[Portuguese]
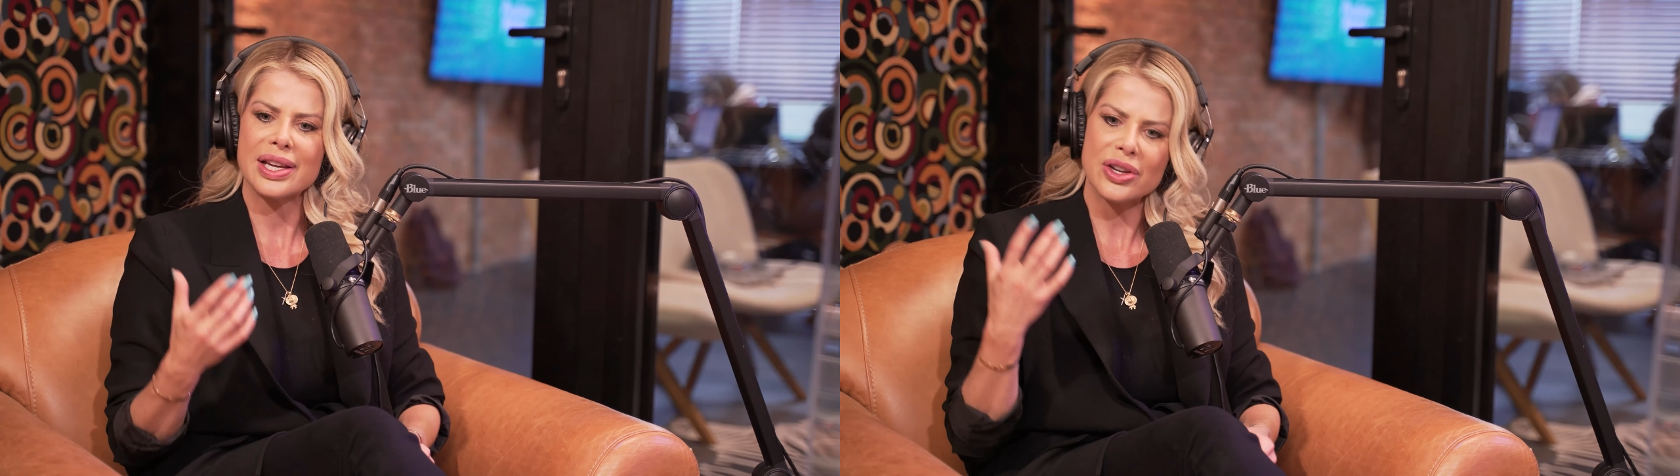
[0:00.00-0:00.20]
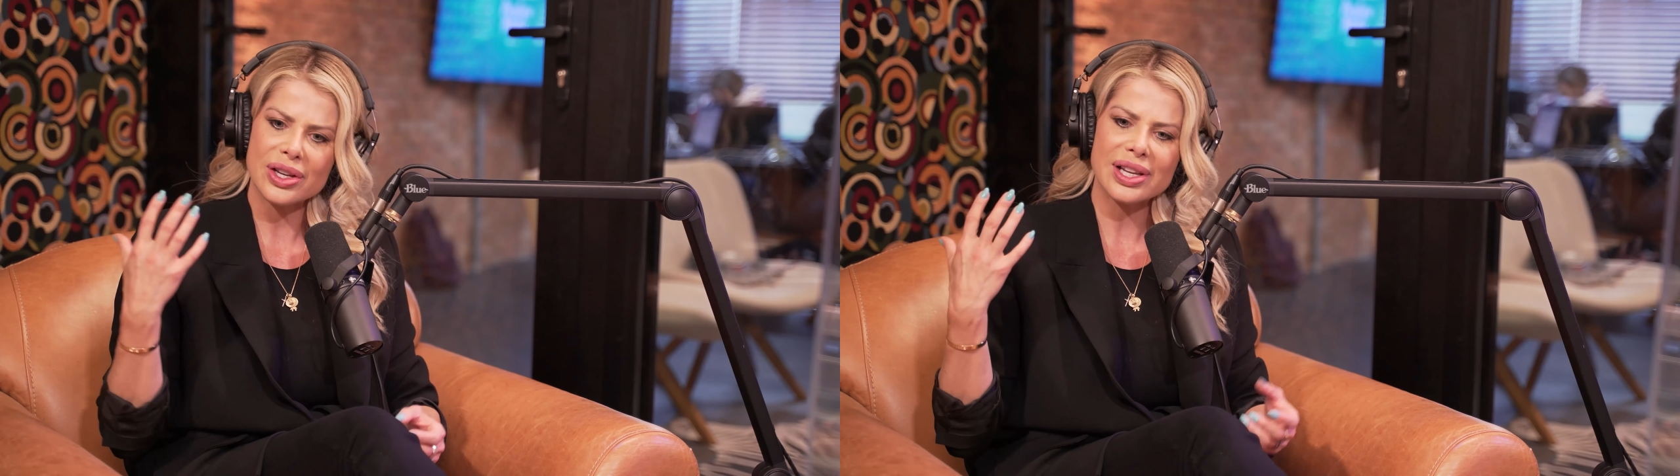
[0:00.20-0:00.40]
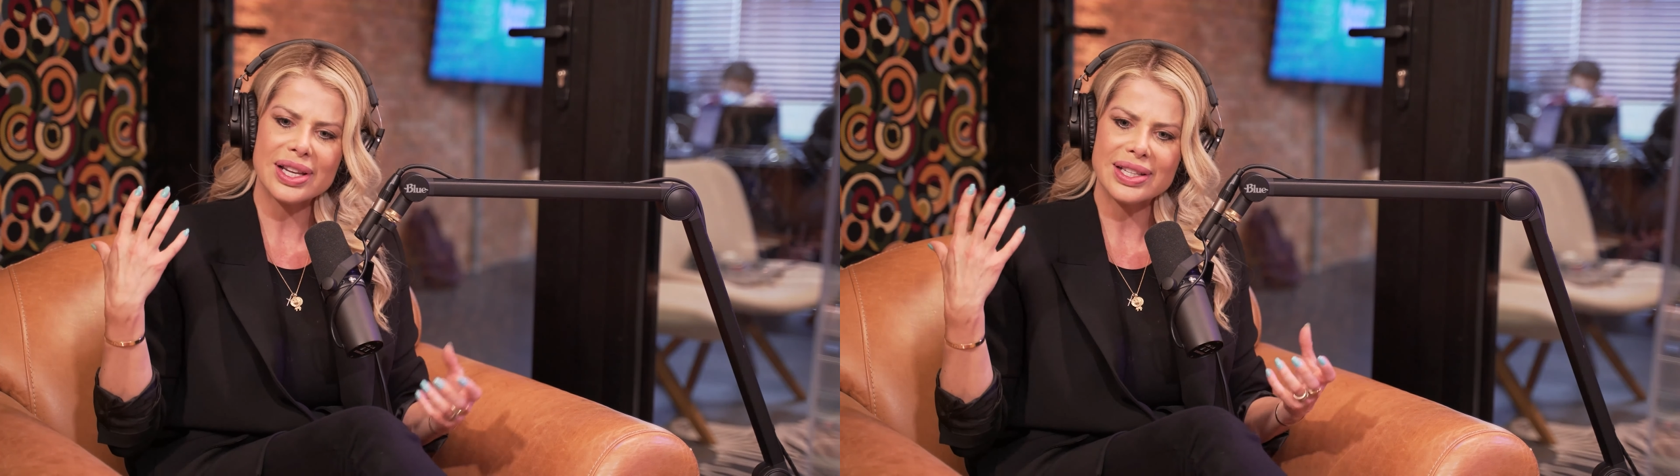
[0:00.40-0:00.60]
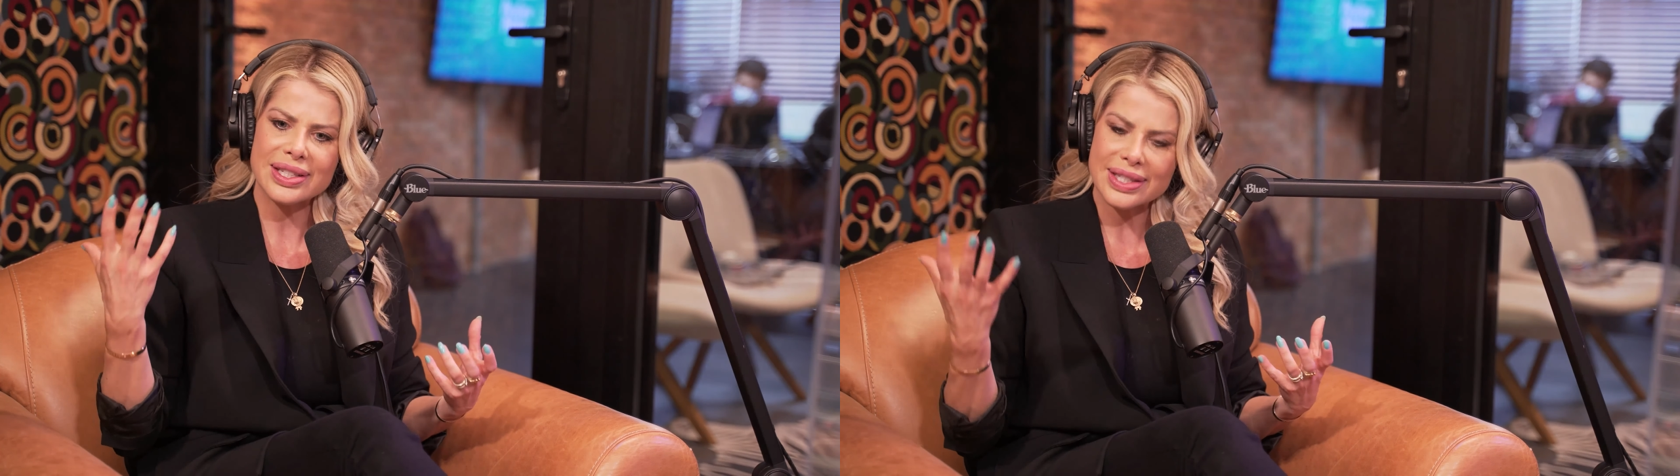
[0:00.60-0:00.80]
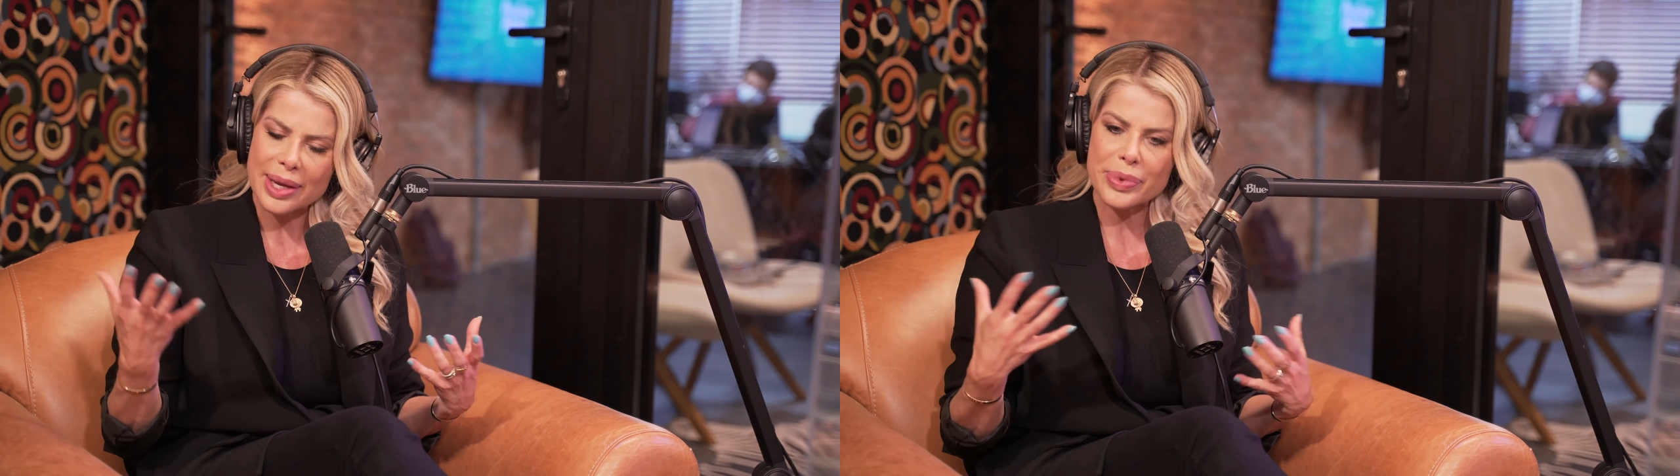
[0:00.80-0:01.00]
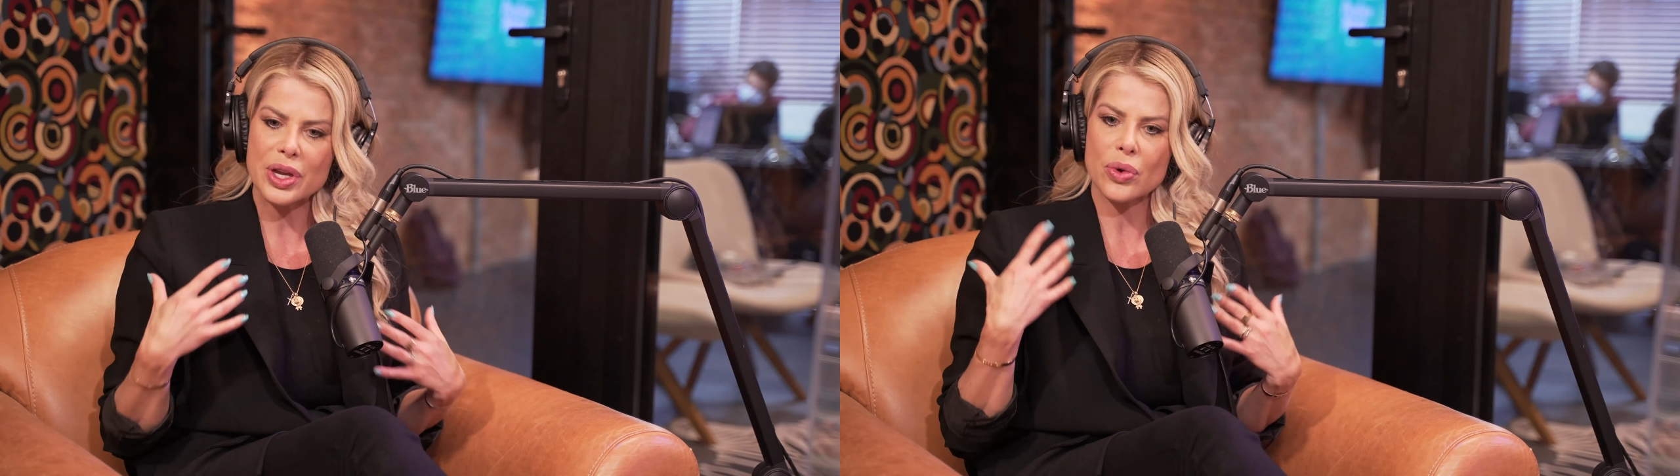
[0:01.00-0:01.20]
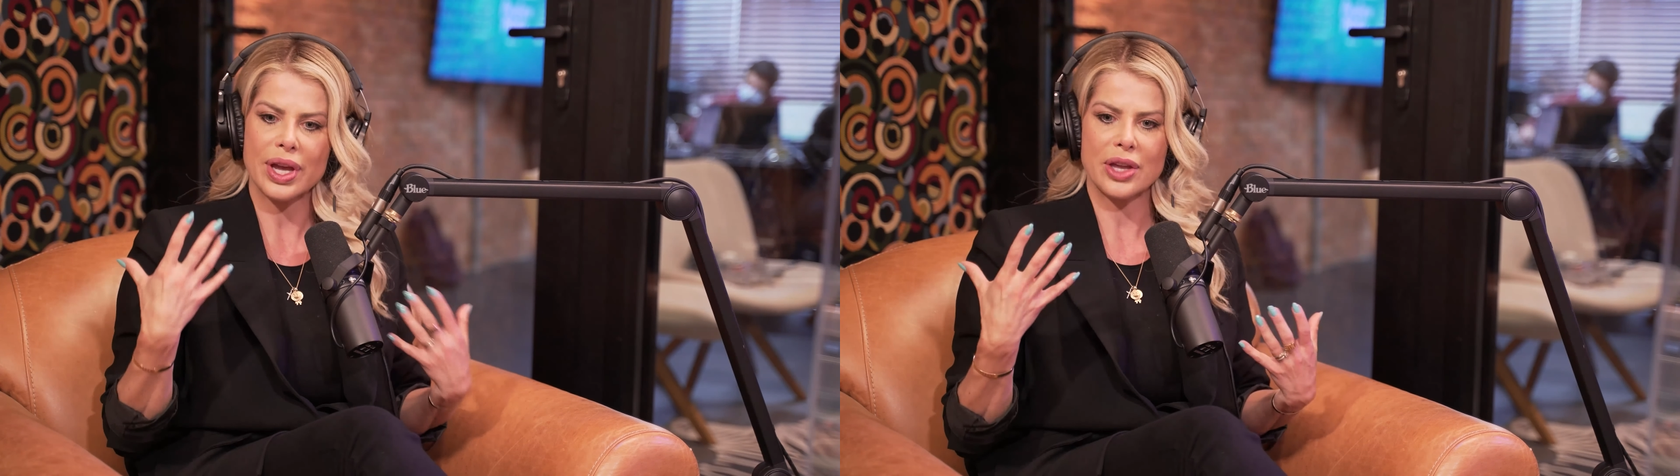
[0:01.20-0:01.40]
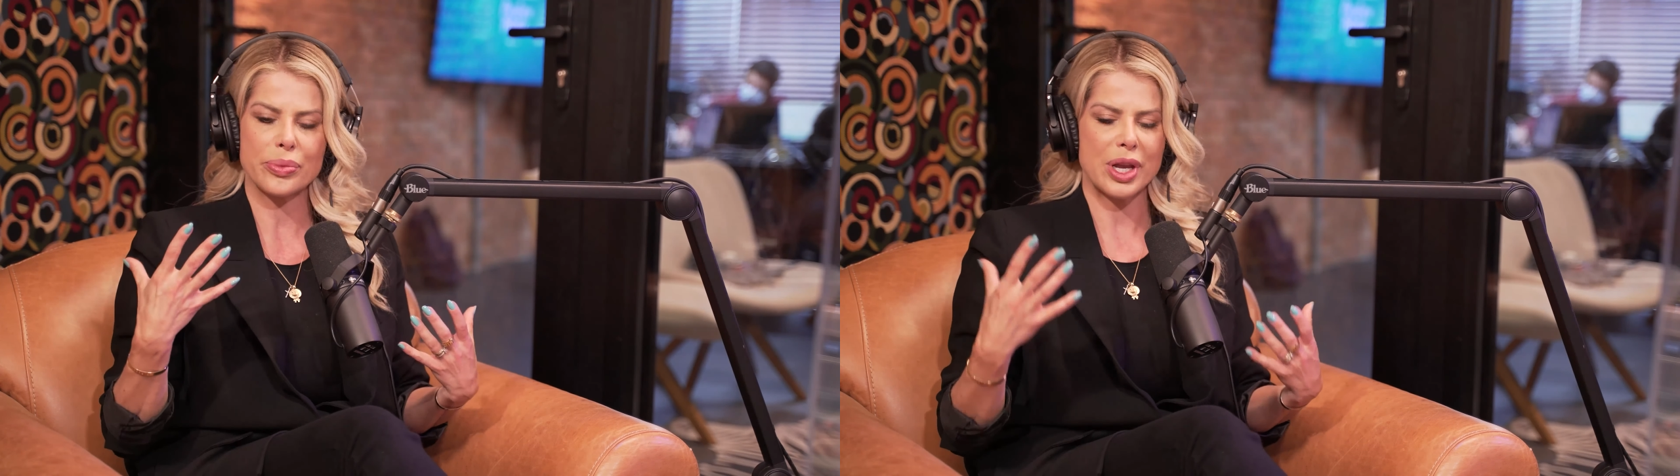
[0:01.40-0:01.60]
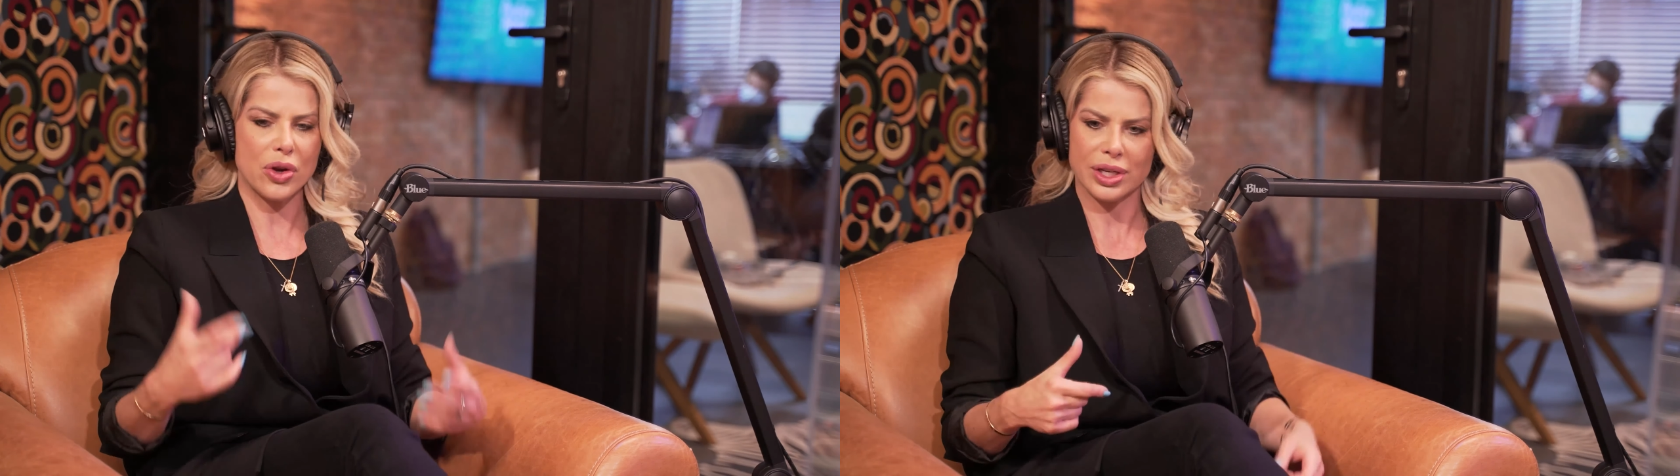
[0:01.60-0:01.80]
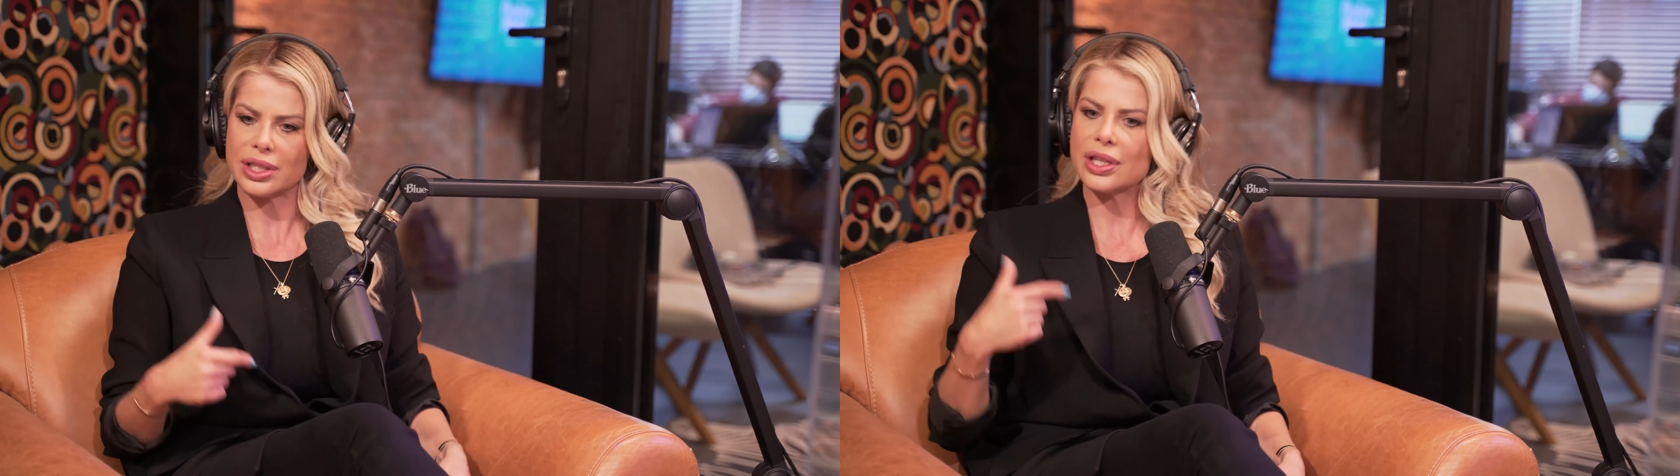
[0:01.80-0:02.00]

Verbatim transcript: É, Ele sabe que eu quero melhor,